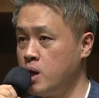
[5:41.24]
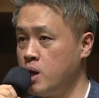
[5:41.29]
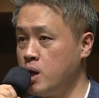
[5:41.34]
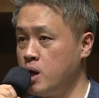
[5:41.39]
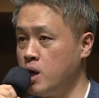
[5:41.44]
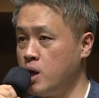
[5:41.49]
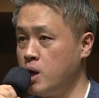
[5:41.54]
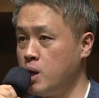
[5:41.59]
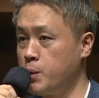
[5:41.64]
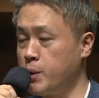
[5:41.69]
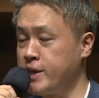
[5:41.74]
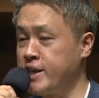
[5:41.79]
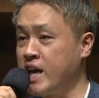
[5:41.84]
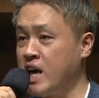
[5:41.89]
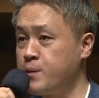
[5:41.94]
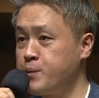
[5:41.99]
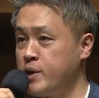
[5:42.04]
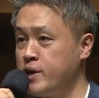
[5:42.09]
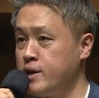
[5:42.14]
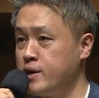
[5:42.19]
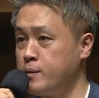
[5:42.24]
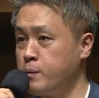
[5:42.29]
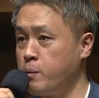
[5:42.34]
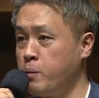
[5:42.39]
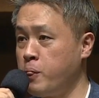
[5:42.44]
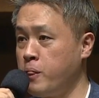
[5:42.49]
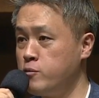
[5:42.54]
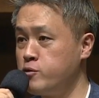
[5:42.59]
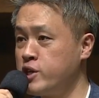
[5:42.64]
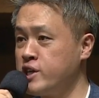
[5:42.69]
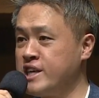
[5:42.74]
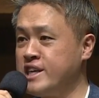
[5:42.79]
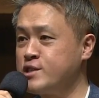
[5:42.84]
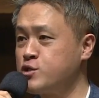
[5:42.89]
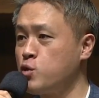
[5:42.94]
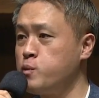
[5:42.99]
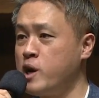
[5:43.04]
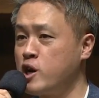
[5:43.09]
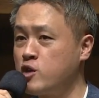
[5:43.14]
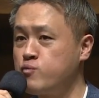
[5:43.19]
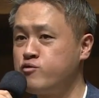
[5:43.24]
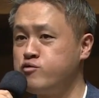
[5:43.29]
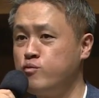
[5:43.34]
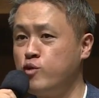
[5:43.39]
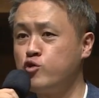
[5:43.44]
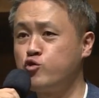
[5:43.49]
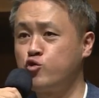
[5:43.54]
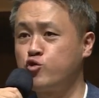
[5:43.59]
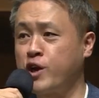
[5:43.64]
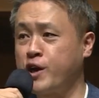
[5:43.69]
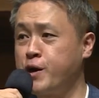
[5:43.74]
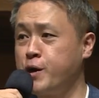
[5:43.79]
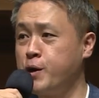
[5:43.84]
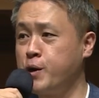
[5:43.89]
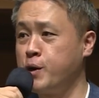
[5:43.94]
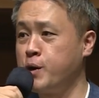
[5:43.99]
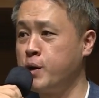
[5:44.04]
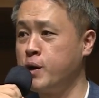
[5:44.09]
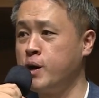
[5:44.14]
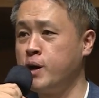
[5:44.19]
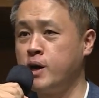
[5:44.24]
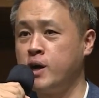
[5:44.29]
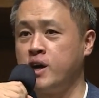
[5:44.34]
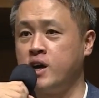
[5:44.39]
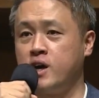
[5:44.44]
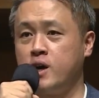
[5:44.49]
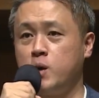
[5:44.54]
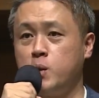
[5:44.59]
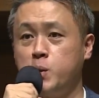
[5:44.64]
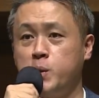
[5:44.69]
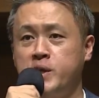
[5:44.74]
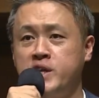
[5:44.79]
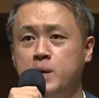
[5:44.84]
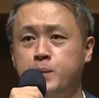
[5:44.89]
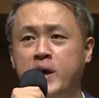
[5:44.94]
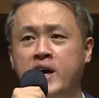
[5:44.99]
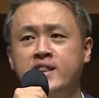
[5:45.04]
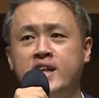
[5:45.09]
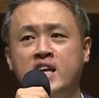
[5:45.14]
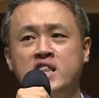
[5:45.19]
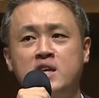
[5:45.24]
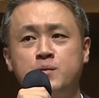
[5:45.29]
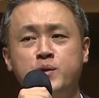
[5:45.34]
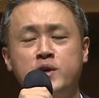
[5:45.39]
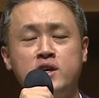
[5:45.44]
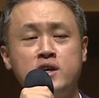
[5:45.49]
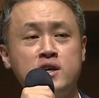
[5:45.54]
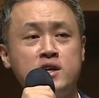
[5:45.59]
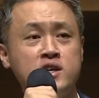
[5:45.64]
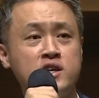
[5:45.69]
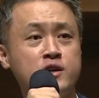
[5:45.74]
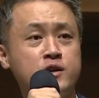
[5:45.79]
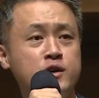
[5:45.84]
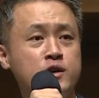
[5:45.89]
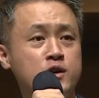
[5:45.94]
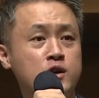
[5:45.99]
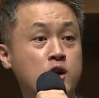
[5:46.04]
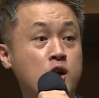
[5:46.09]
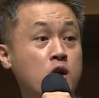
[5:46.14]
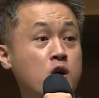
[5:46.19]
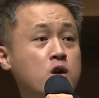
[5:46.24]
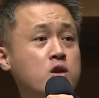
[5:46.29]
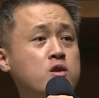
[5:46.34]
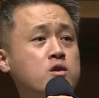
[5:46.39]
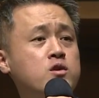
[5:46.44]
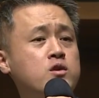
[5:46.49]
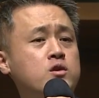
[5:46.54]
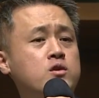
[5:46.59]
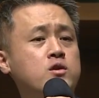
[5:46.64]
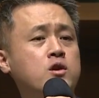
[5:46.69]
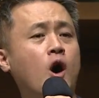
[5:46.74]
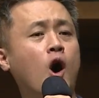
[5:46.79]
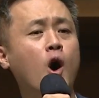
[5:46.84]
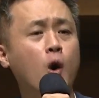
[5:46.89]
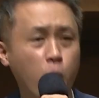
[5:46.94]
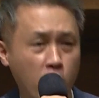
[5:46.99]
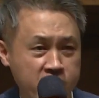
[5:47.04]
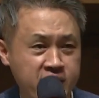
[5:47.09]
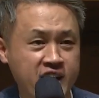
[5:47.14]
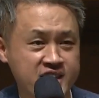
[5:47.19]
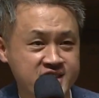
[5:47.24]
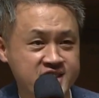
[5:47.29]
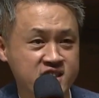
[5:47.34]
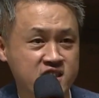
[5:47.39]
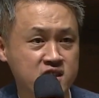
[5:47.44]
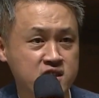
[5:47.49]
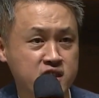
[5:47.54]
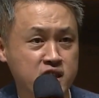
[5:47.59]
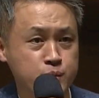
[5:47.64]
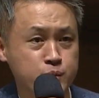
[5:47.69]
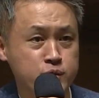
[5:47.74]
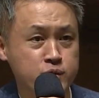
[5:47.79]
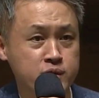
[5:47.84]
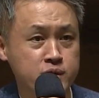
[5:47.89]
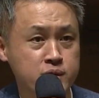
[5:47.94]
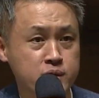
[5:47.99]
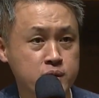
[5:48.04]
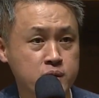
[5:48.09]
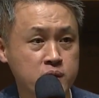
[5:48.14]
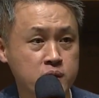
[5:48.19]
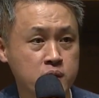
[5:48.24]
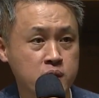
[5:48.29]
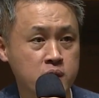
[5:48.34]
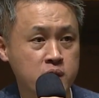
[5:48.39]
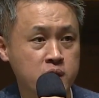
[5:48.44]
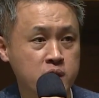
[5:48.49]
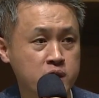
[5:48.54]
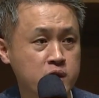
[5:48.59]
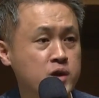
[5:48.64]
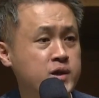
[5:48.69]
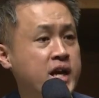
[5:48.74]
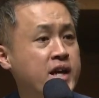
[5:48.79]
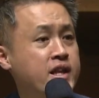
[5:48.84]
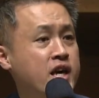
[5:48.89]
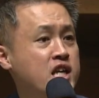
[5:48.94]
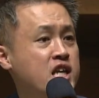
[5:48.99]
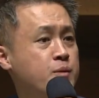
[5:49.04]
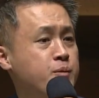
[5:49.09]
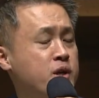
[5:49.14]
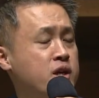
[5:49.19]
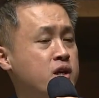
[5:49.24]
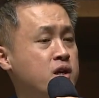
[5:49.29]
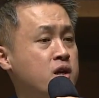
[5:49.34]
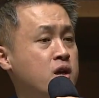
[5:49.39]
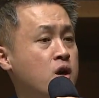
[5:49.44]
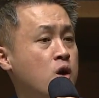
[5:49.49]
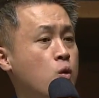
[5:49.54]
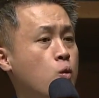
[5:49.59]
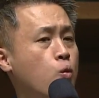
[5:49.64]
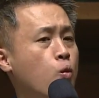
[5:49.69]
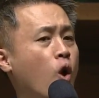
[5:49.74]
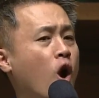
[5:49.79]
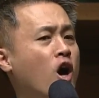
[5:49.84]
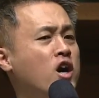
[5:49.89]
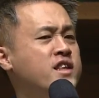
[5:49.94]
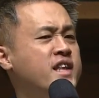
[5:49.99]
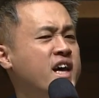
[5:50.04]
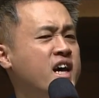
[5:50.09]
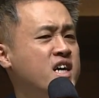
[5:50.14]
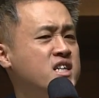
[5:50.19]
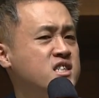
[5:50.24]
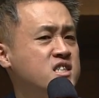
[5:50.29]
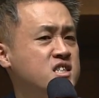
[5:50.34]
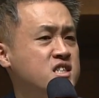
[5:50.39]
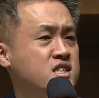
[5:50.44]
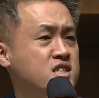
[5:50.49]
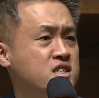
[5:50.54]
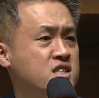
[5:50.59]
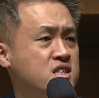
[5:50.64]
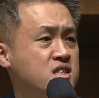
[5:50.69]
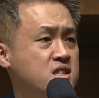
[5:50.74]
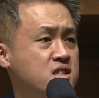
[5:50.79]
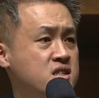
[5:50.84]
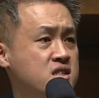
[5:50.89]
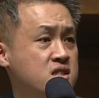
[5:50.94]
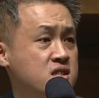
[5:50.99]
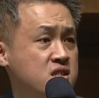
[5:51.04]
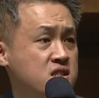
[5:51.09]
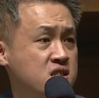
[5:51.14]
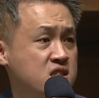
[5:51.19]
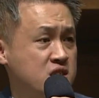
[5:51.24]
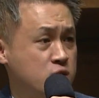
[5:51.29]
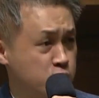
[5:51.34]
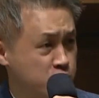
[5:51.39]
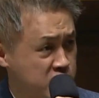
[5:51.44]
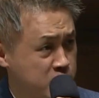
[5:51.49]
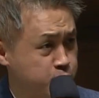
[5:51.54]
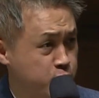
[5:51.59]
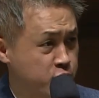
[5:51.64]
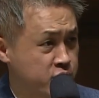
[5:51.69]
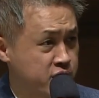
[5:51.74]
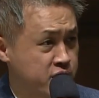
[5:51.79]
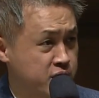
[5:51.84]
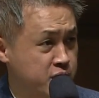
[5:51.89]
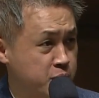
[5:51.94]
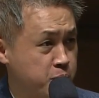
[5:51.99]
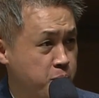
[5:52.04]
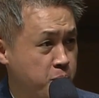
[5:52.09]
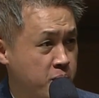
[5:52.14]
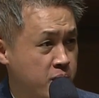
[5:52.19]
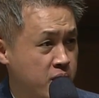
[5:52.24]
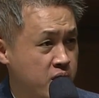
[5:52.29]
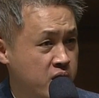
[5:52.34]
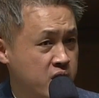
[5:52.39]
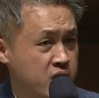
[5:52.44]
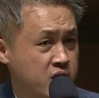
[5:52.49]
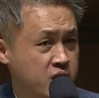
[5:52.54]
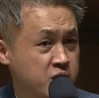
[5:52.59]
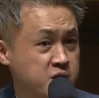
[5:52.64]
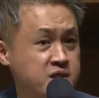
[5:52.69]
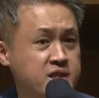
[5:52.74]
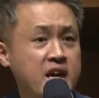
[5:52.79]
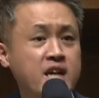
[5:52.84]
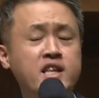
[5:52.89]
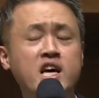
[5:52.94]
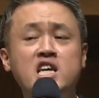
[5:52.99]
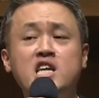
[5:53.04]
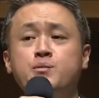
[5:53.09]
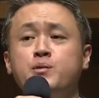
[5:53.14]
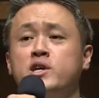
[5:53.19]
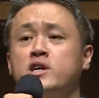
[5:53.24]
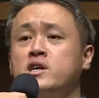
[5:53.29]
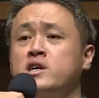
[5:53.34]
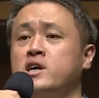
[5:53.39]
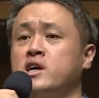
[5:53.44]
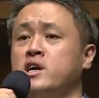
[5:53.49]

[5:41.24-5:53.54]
어, 왜냐하면 우리는 이 소망을 품어도 돼요. 왜냐하면 하나님이 이걸 더 원하시기 때문에 이건 하나님이 원하시는 기도 제목이에요. 이것은 하나님이